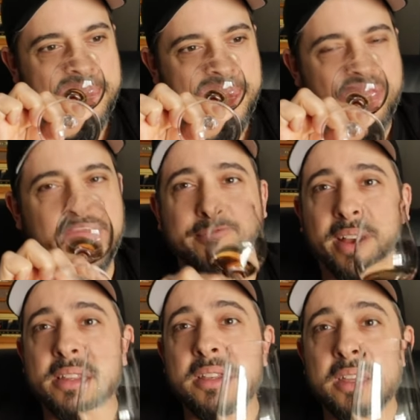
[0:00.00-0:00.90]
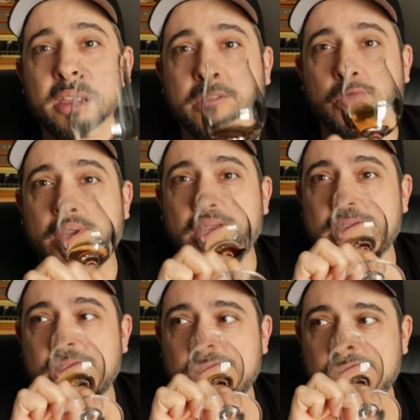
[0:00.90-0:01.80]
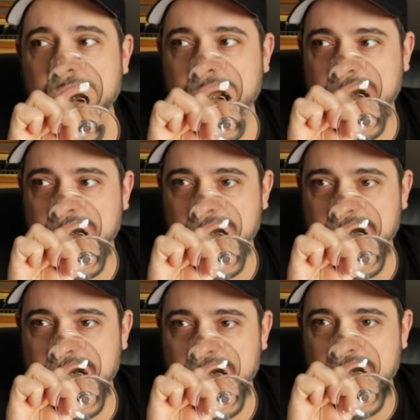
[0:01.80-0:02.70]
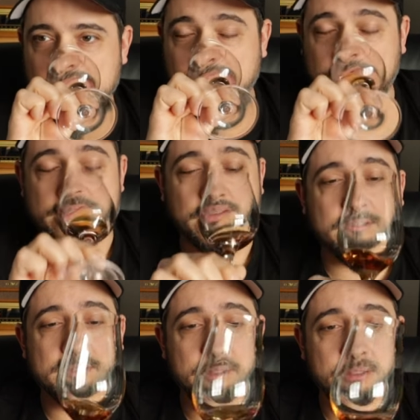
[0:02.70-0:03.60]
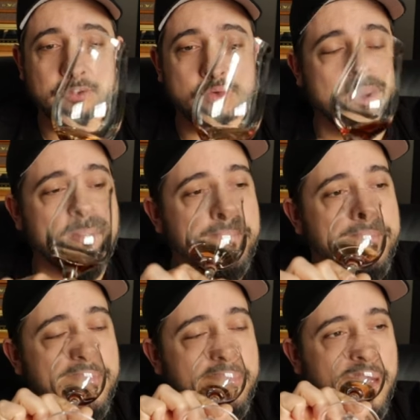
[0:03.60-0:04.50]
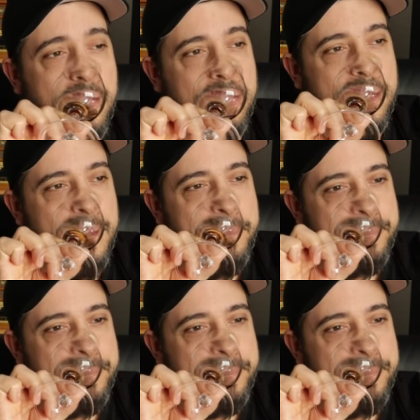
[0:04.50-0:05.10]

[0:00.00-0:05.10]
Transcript: Auf jeden Fall in die Richtung gehen. Aber das Ding ist richtig gut. Boah.